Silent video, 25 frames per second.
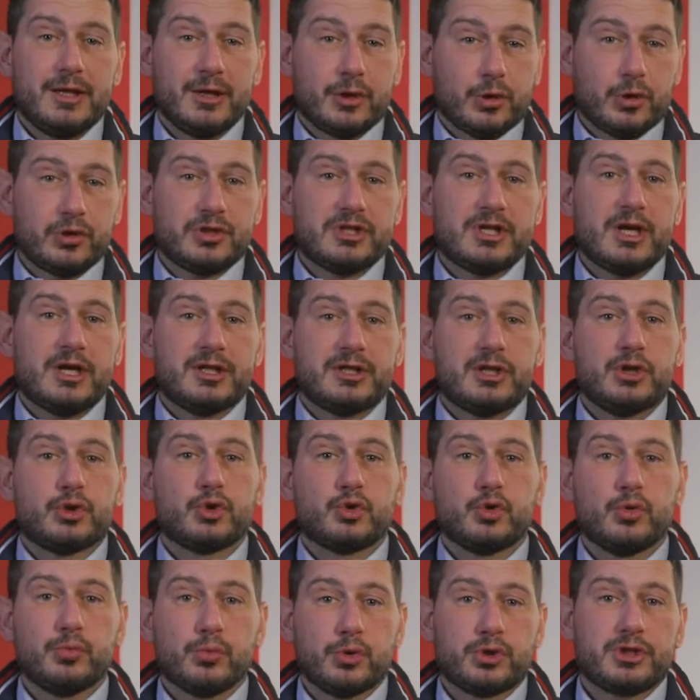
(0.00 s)
incrociate
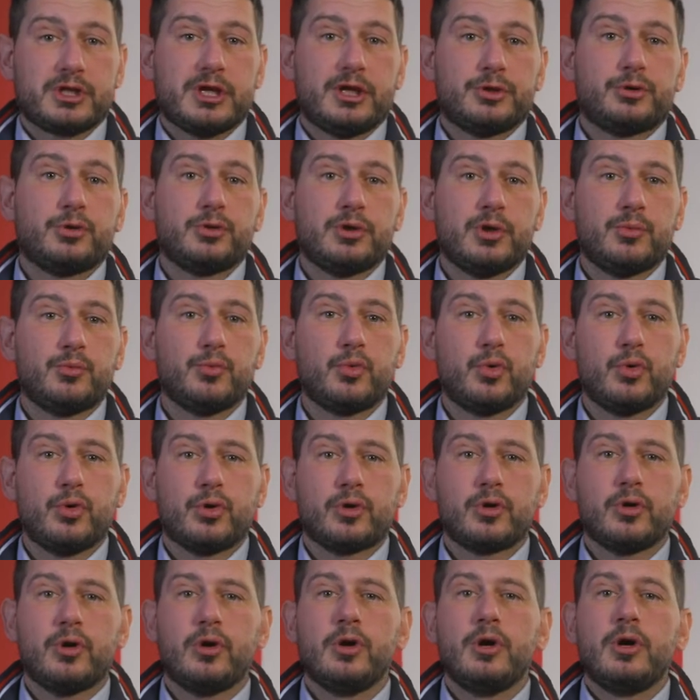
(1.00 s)
su Moscato
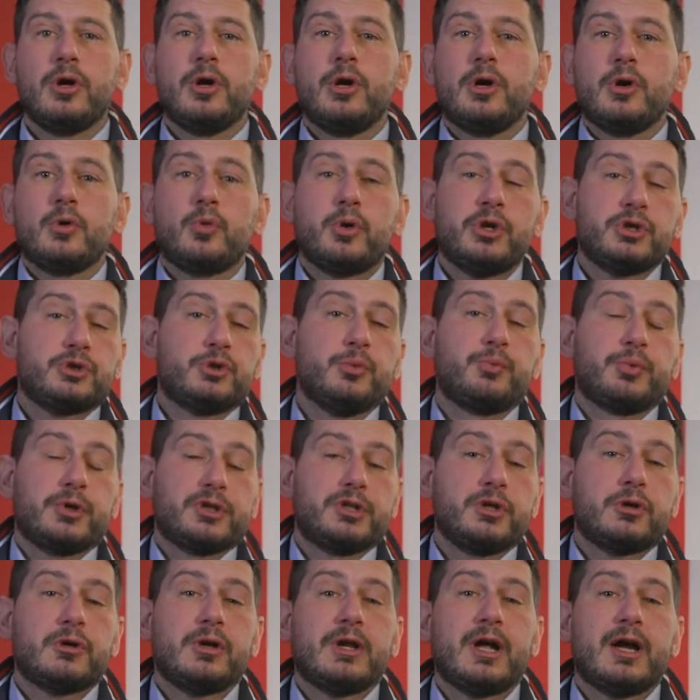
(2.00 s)
d'Amburgo. Questo in
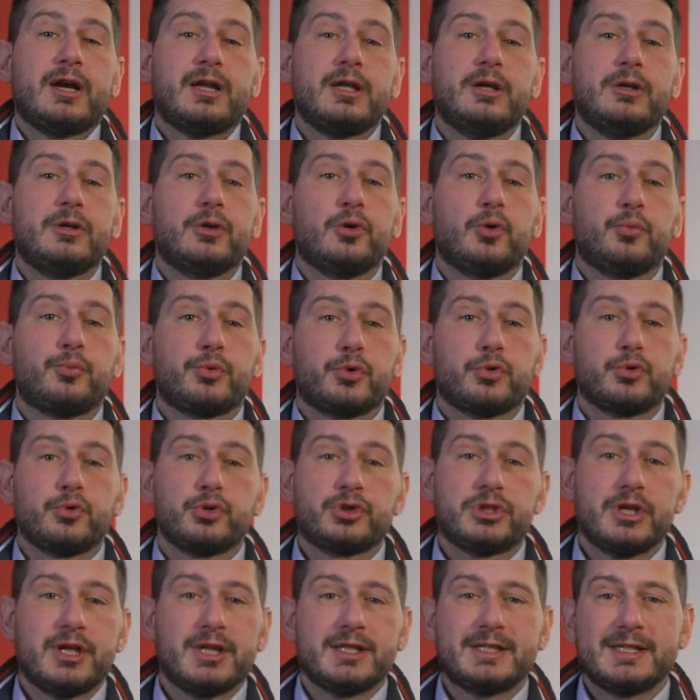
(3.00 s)
particolare lo
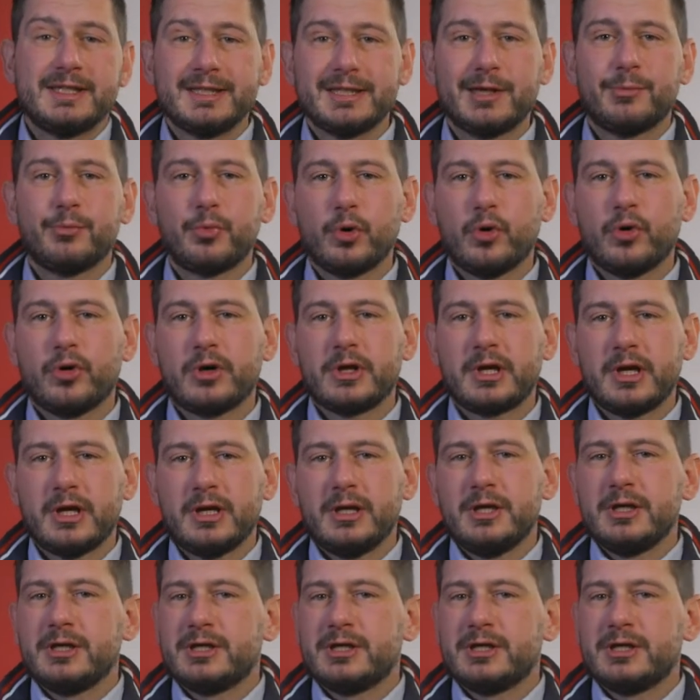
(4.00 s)
produce l'azienda Borga.